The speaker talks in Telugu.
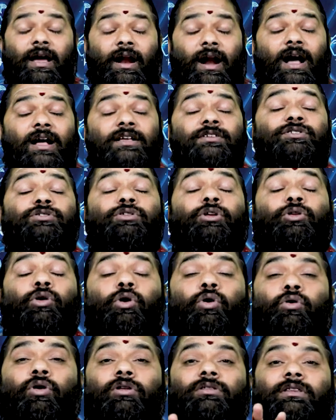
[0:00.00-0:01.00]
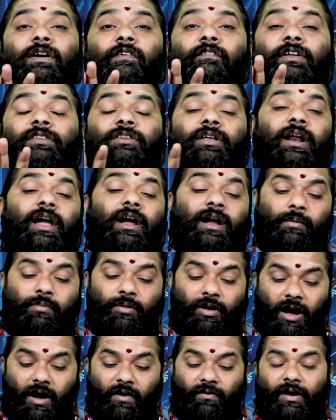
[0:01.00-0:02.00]
గ్రహస్థితులు కొంత
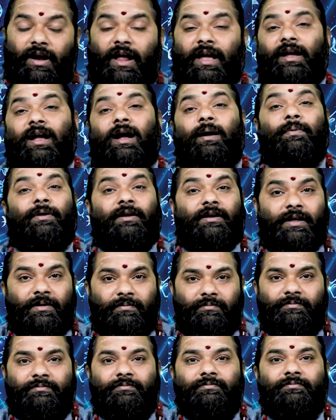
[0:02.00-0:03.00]
వ్యతిరేకముగా ఉన్నాయి కాబట్టి